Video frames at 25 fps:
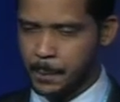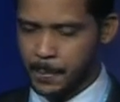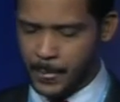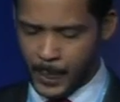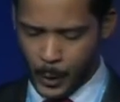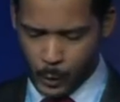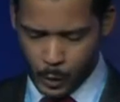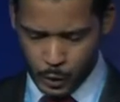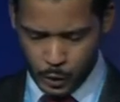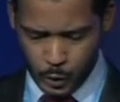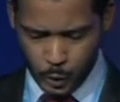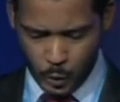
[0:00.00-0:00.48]

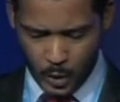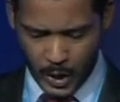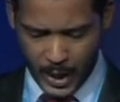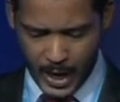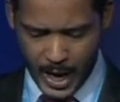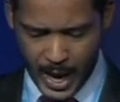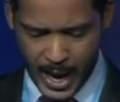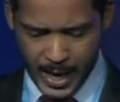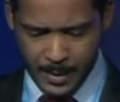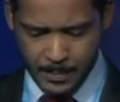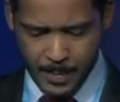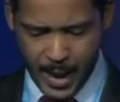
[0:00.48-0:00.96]

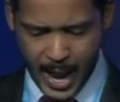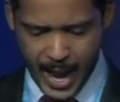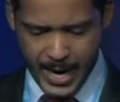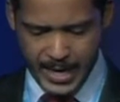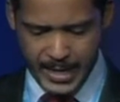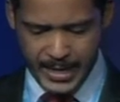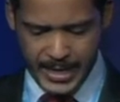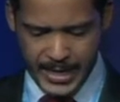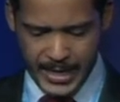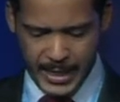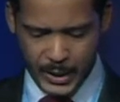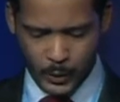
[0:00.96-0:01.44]
والشركاء
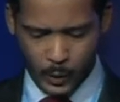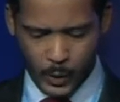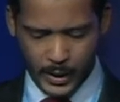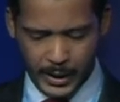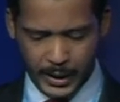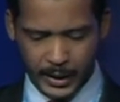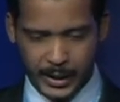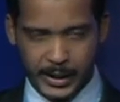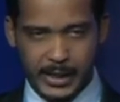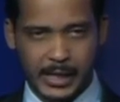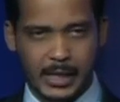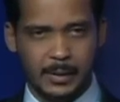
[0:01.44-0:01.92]
المحليين
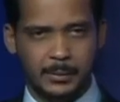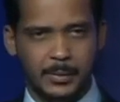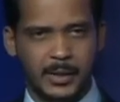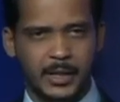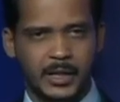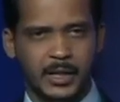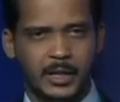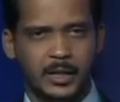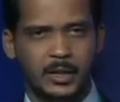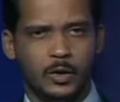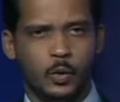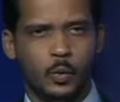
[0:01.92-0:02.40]

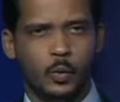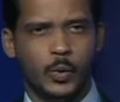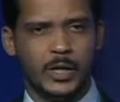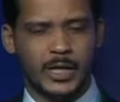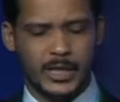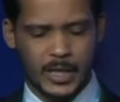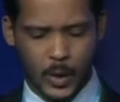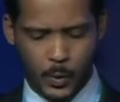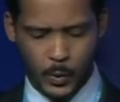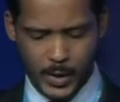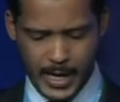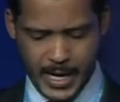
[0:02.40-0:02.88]
والإقليميين
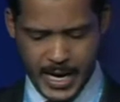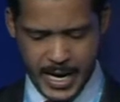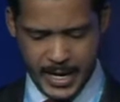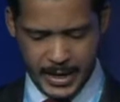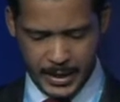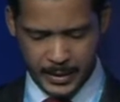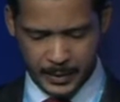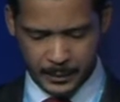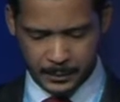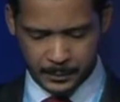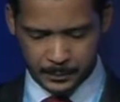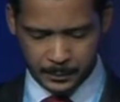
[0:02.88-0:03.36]

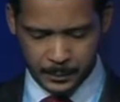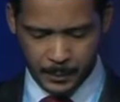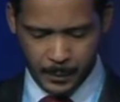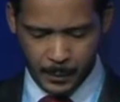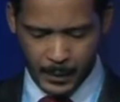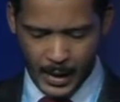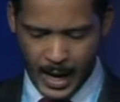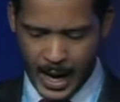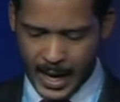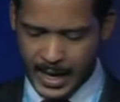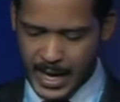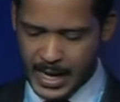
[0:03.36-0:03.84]
والدوليين
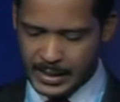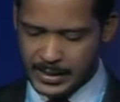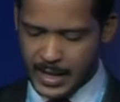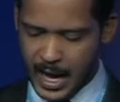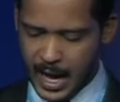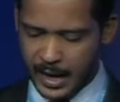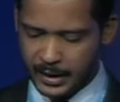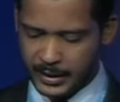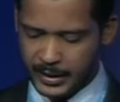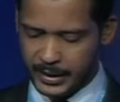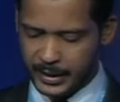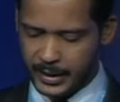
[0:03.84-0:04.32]
على
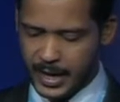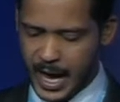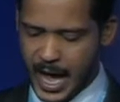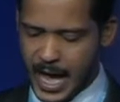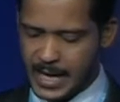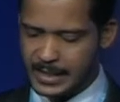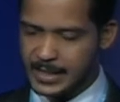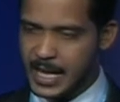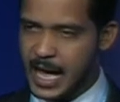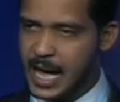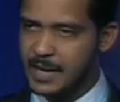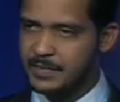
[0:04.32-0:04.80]
تحقيق
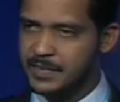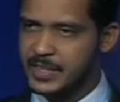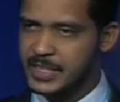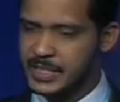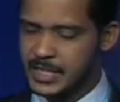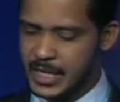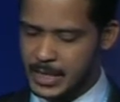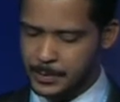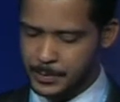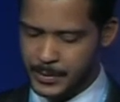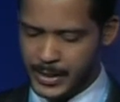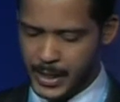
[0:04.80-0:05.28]
أهداف
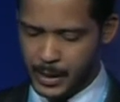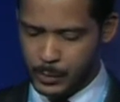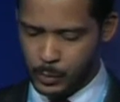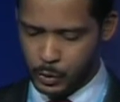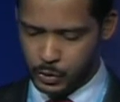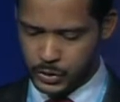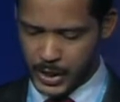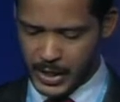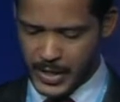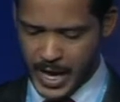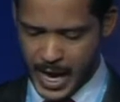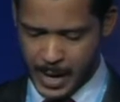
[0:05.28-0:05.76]
التنمية
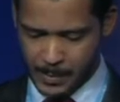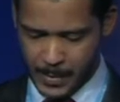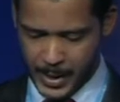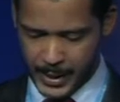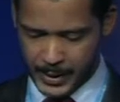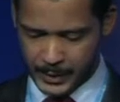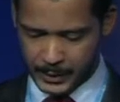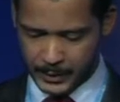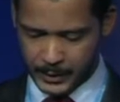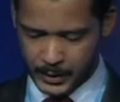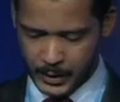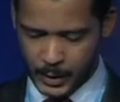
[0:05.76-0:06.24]
المستدامة
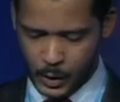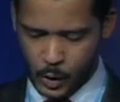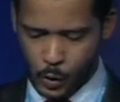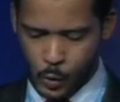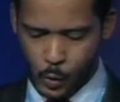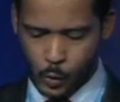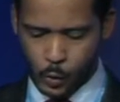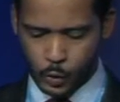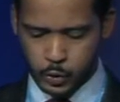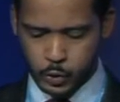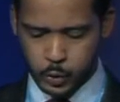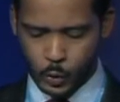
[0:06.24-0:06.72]

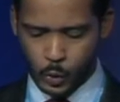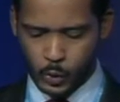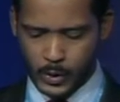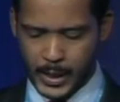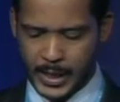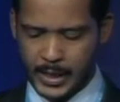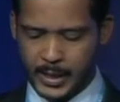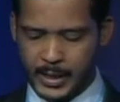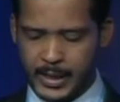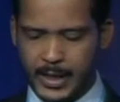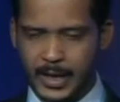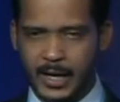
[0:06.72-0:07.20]
وصولا
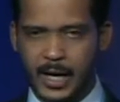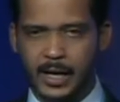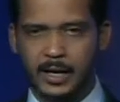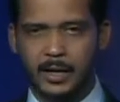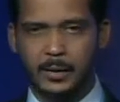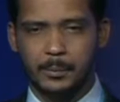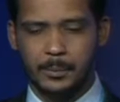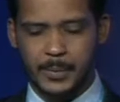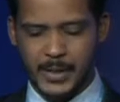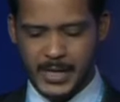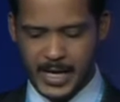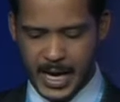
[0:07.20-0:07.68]
لخلق
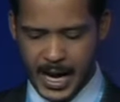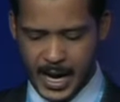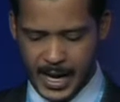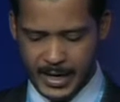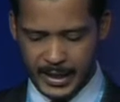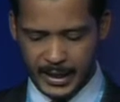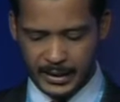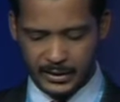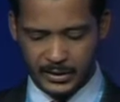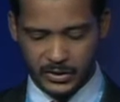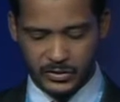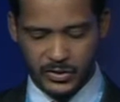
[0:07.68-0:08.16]
بيئة
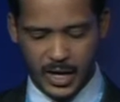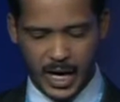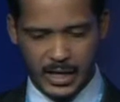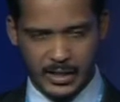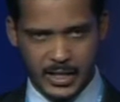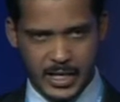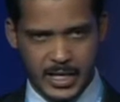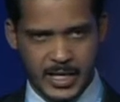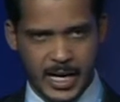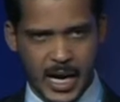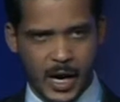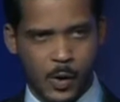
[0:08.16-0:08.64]

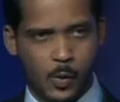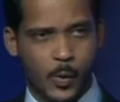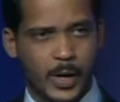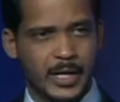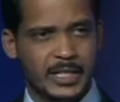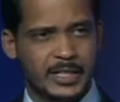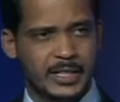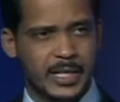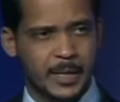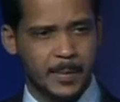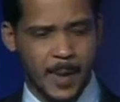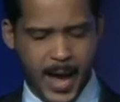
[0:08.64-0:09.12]
اقتصادية
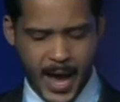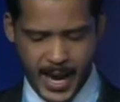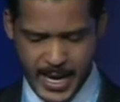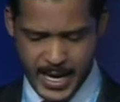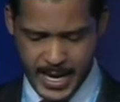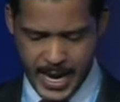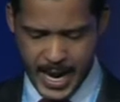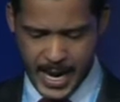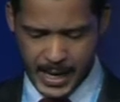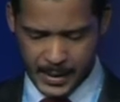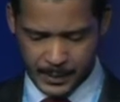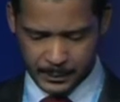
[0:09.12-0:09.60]

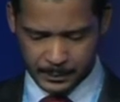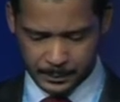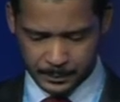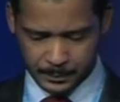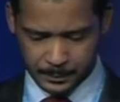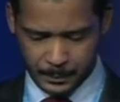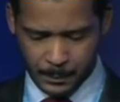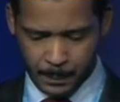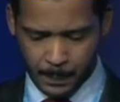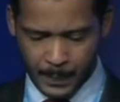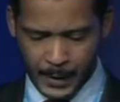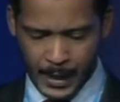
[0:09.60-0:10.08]
واجتماعية
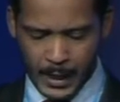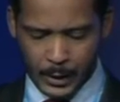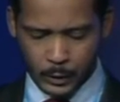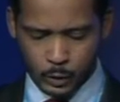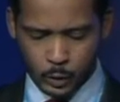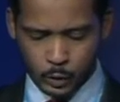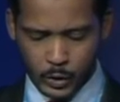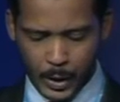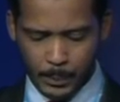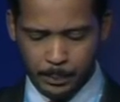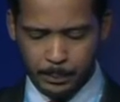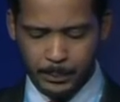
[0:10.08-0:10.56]

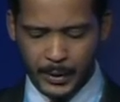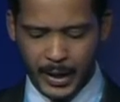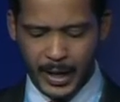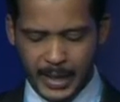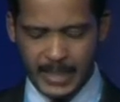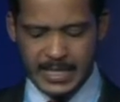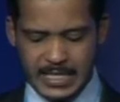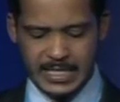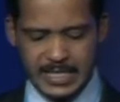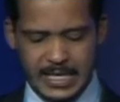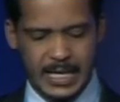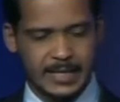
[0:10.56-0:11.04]
تطبق
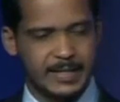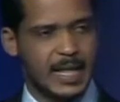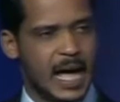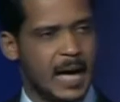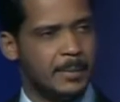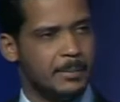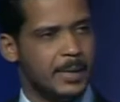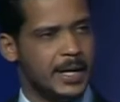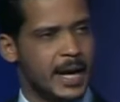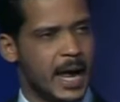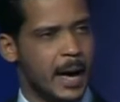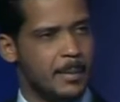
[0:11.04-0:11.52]

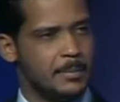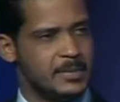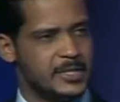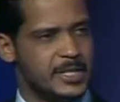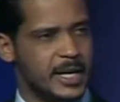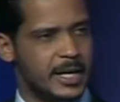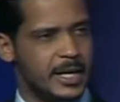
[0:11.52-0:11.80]
الاستخدام الأمثل